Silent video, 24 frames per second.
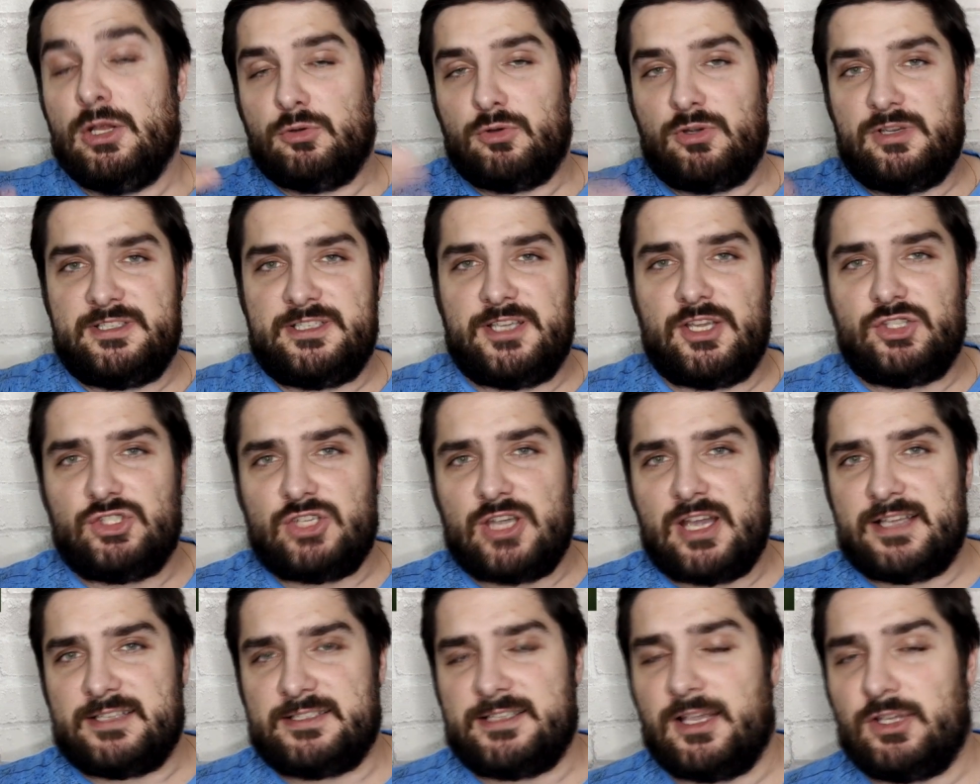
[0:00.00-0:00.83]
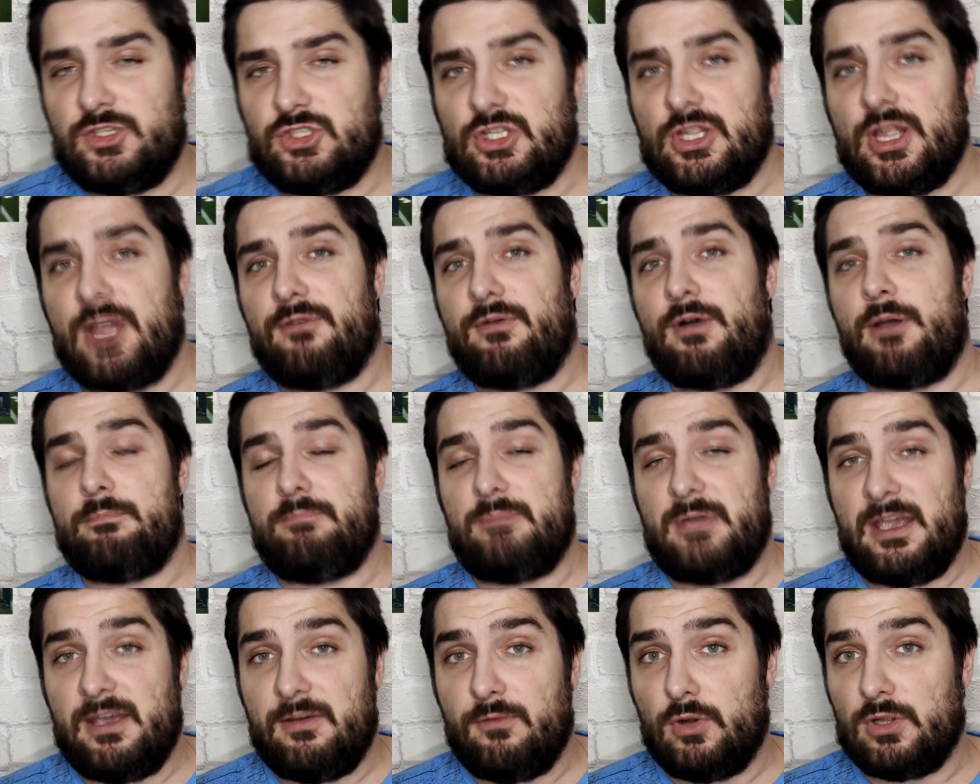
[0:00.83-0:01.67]
Ну и сейчас зачитаю
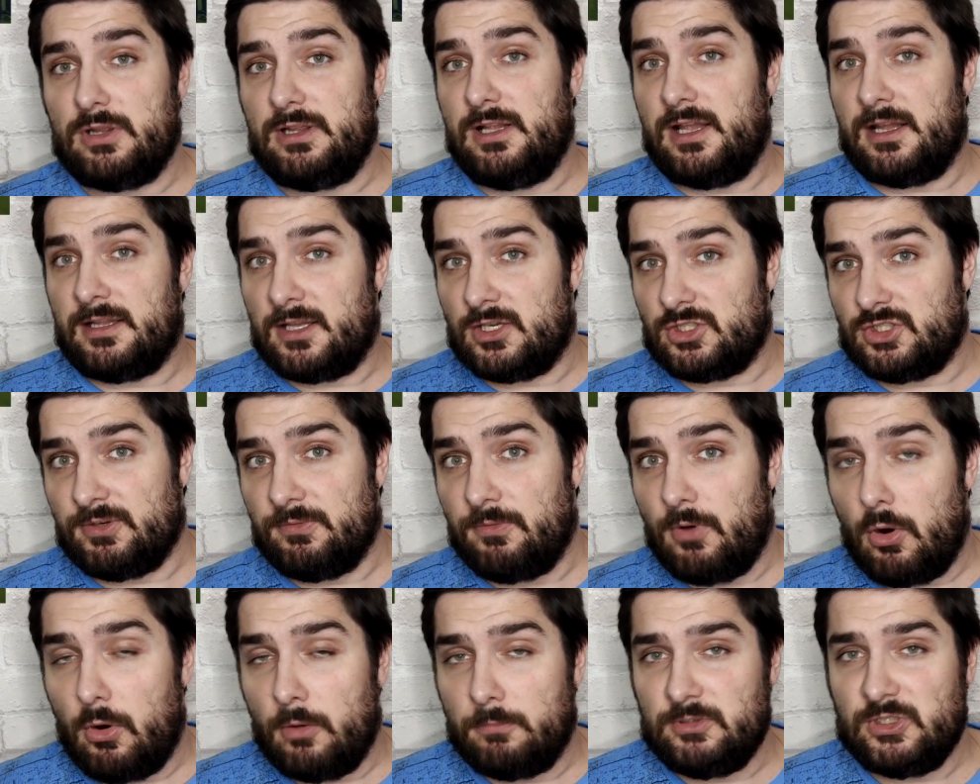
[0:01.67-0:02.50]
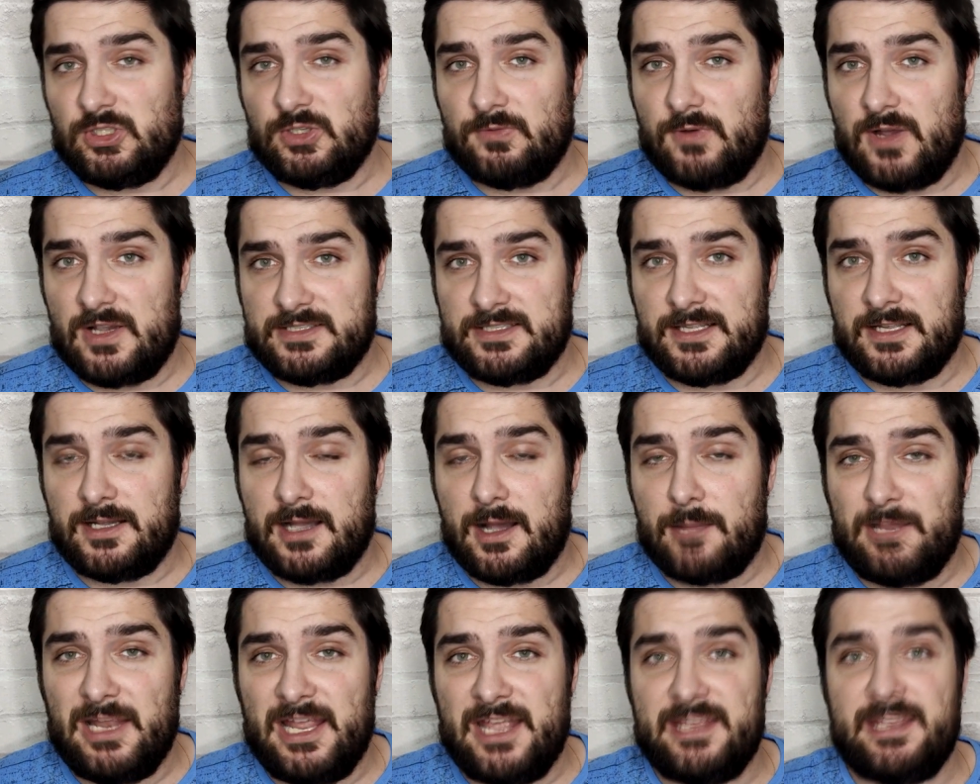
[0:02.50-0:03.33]
вам перевод для нашего общего
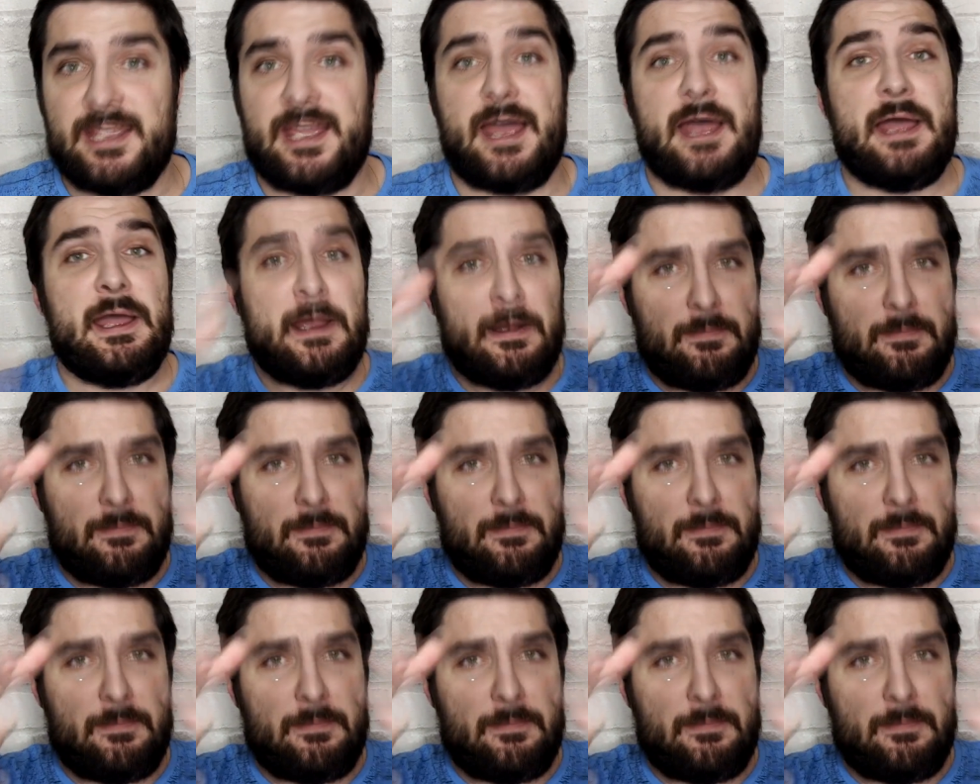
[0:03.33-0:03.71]
ознакомления.